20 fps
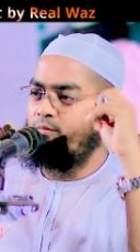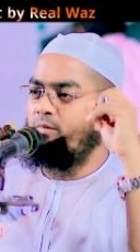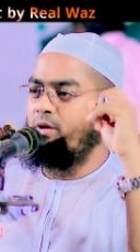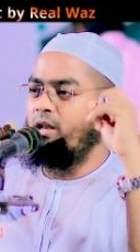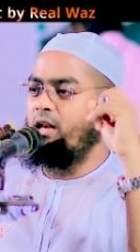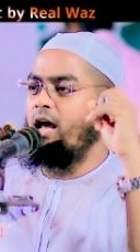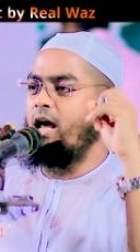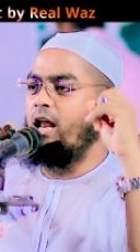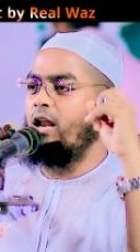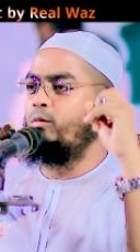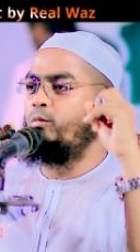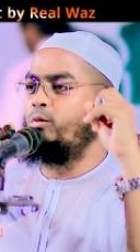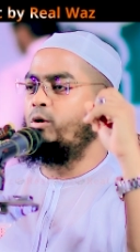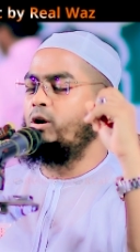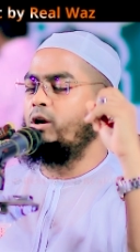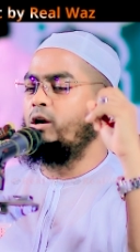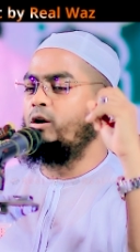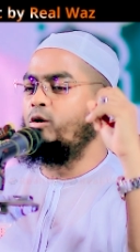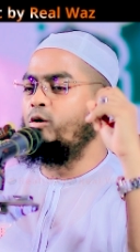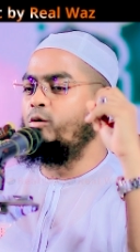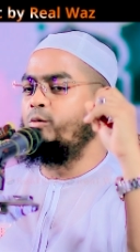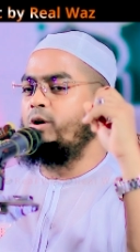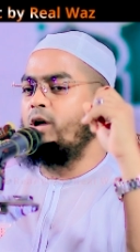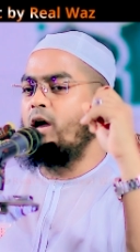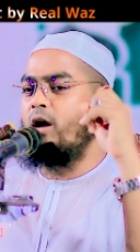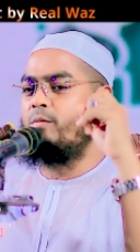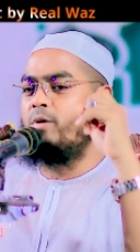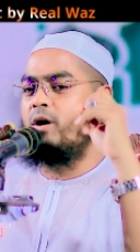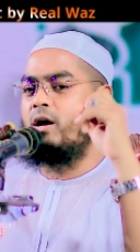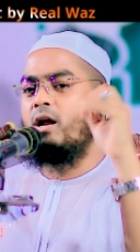বেলাল বলে নবী
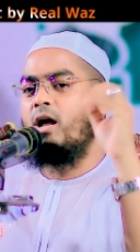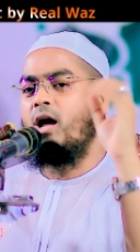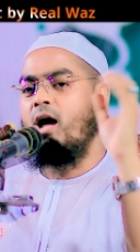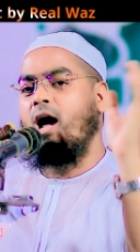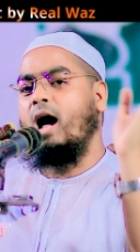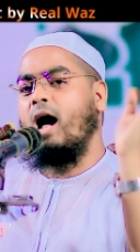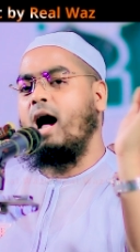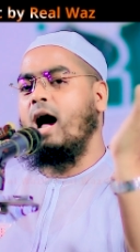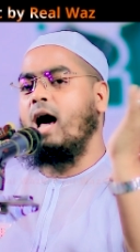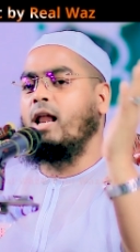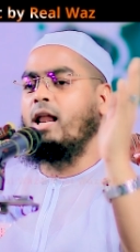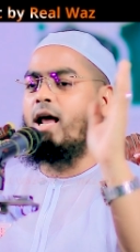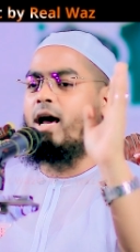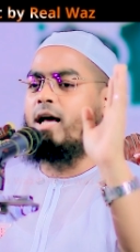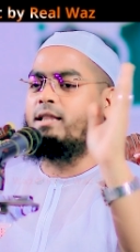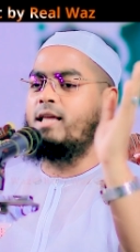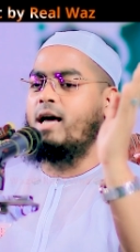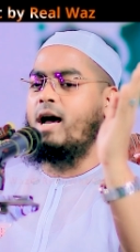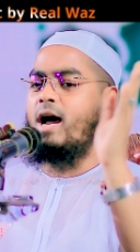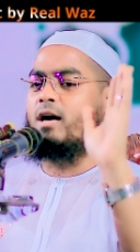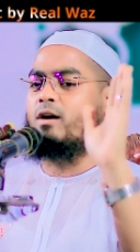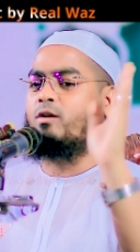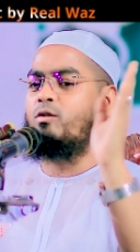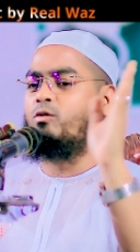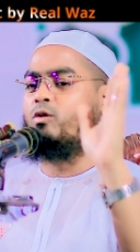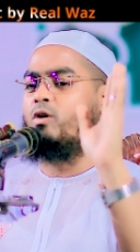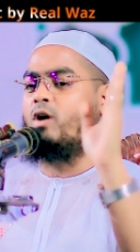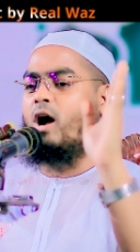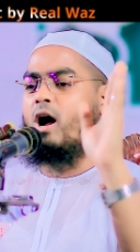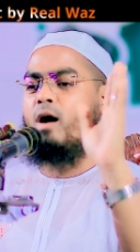আমার আলাদা
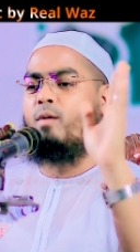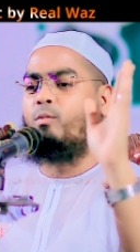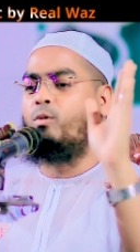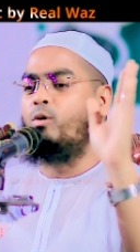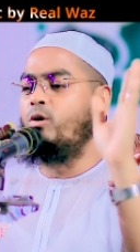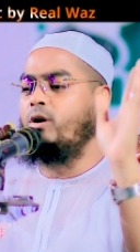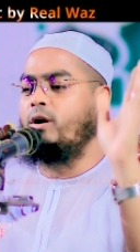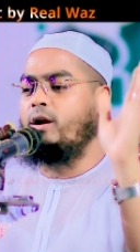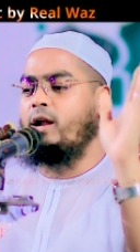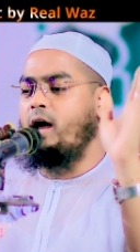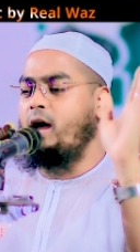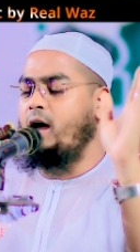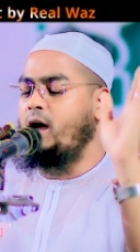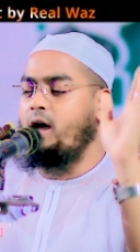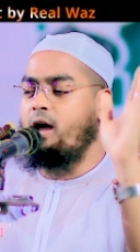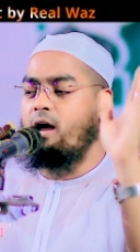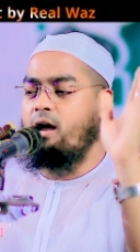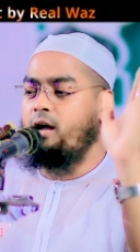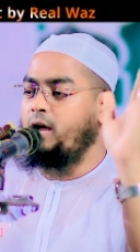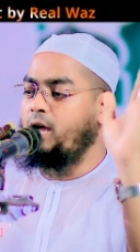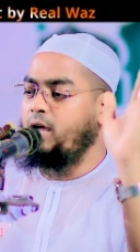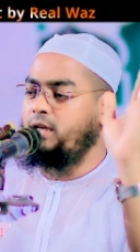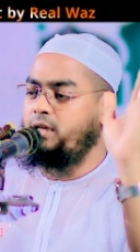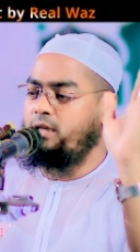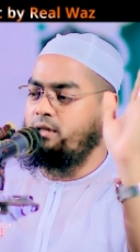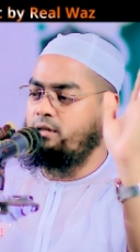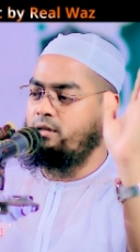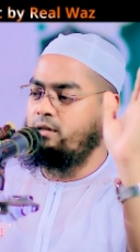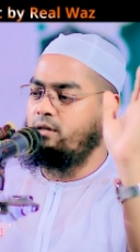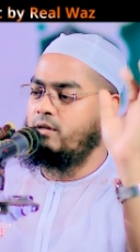কোনো আমল নাই
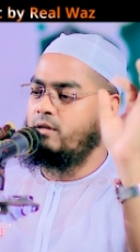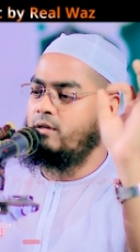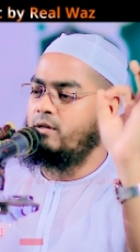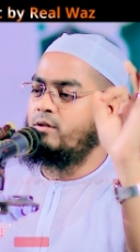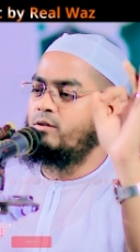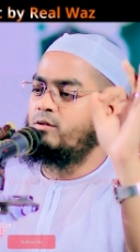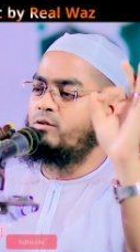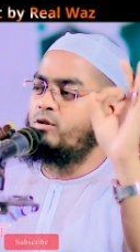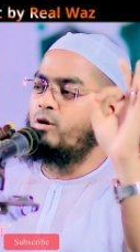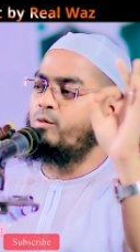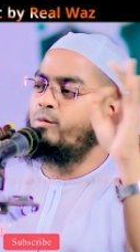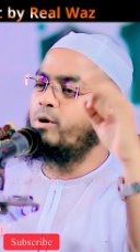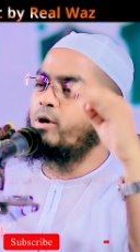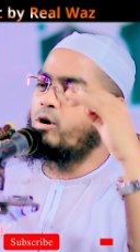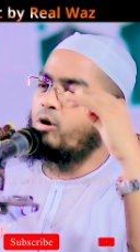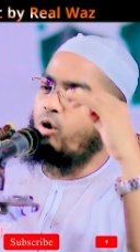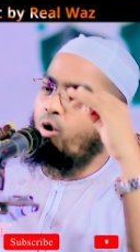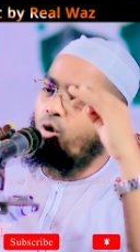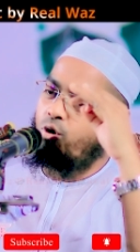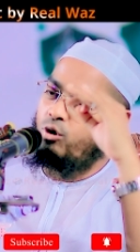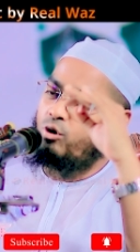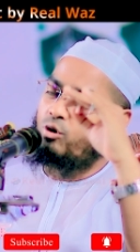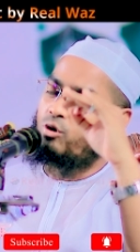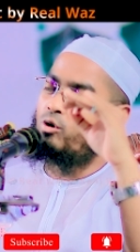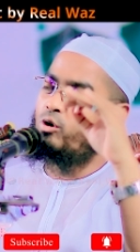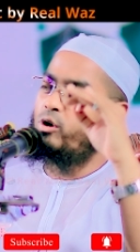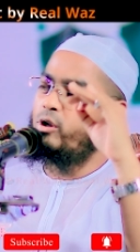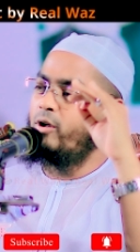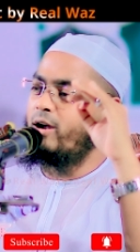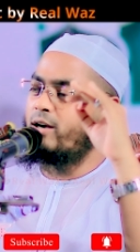তবে
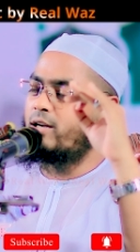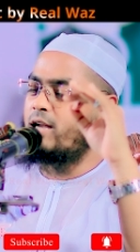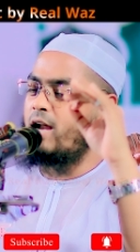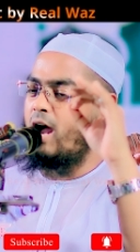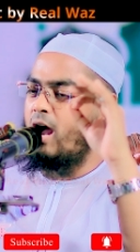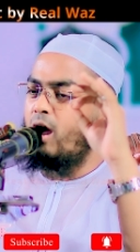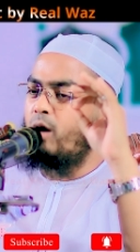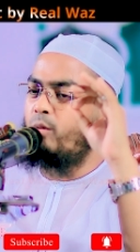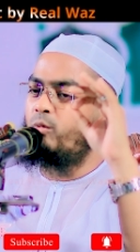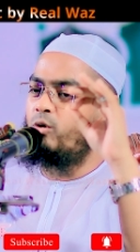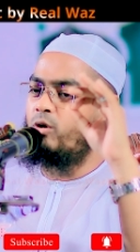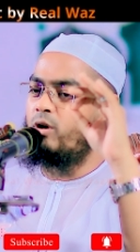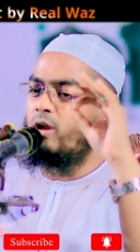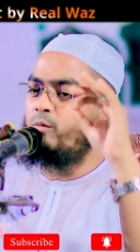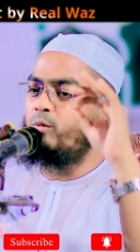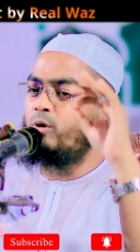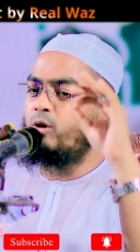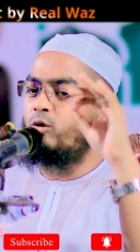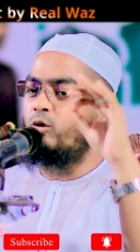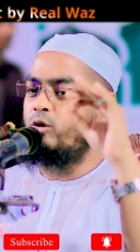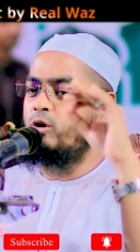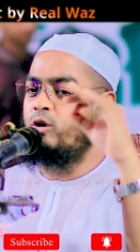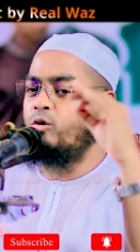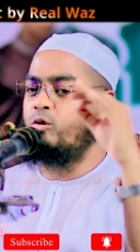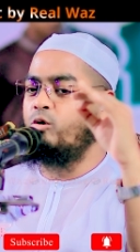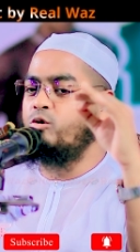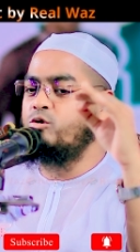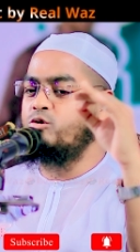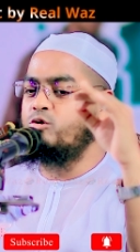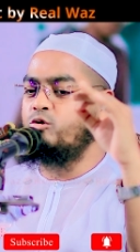কন্টনি একটা আমল আমি করি
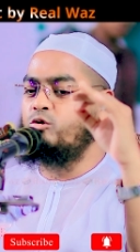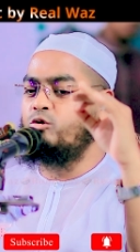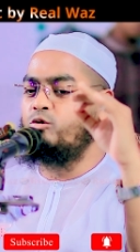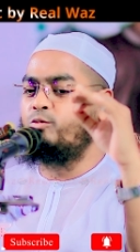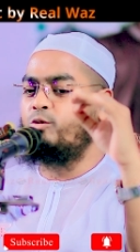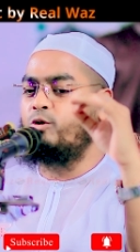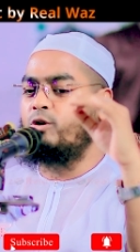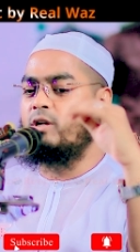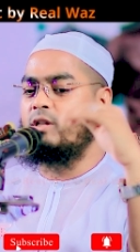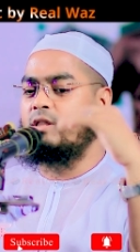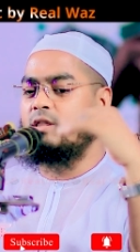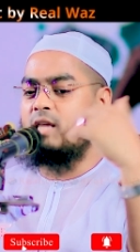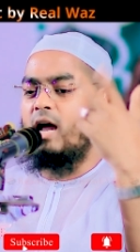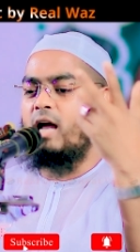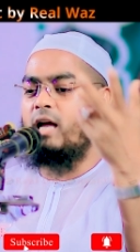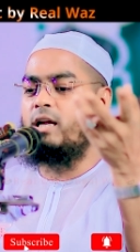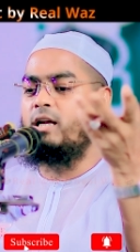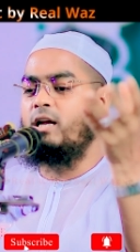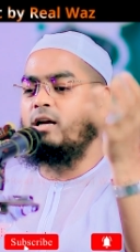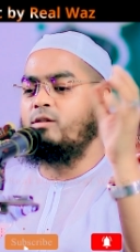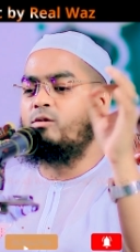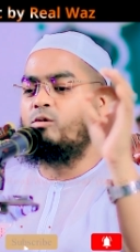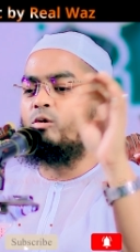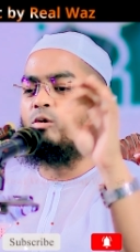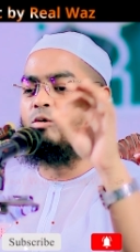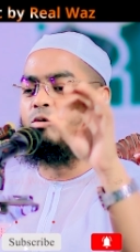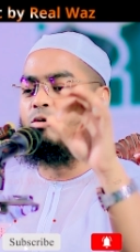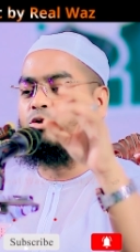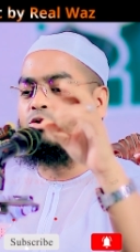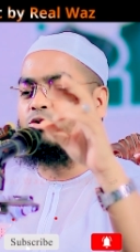অজুর পরে
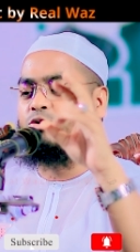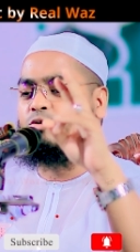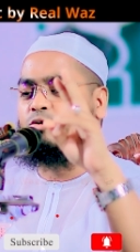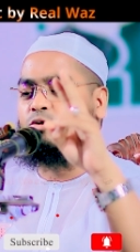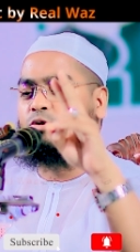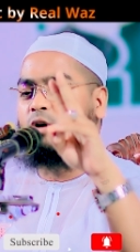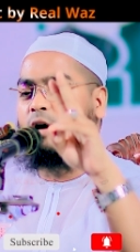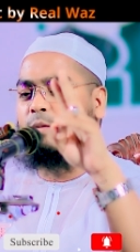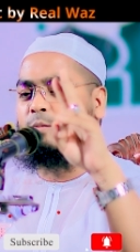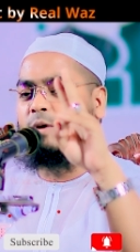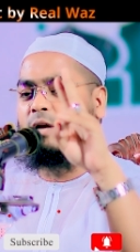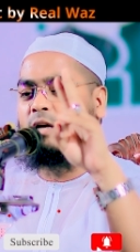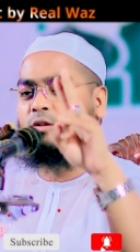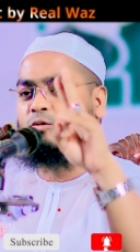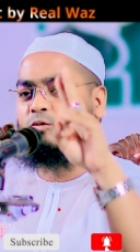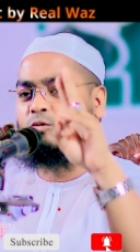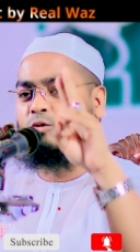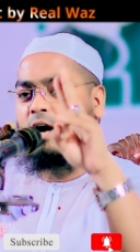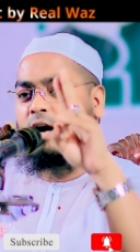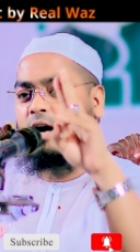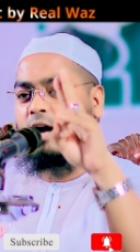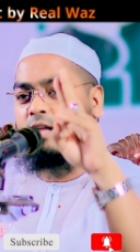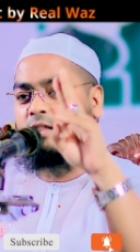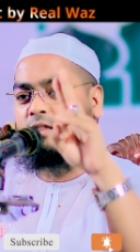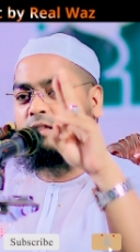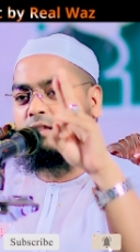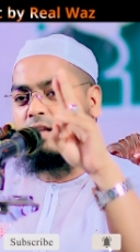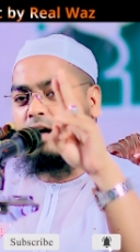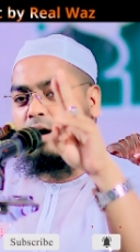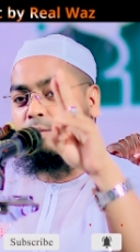তাহিয়াতুল অজুর আমের দুরাকাত
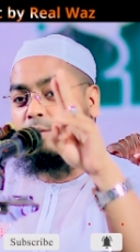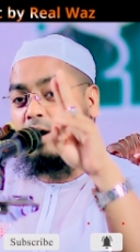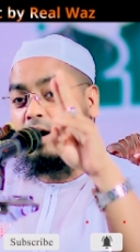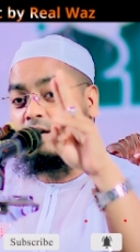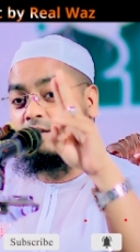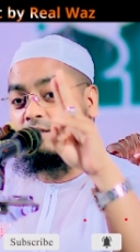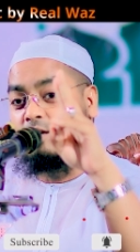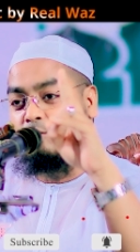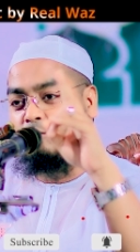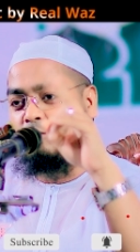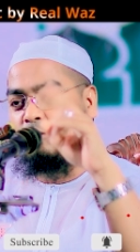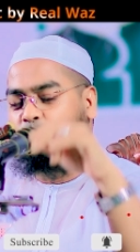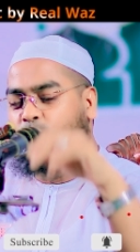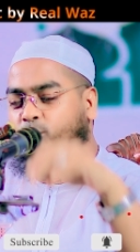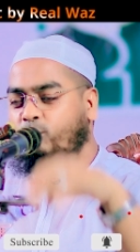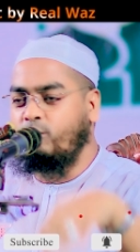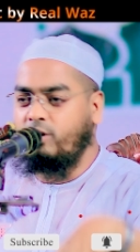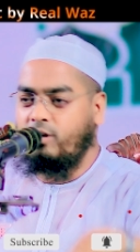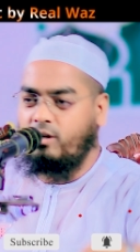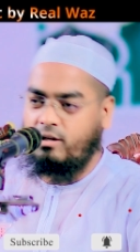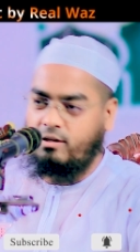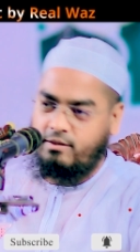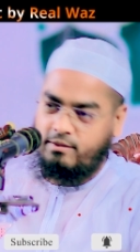নামাজ আমি পড়ি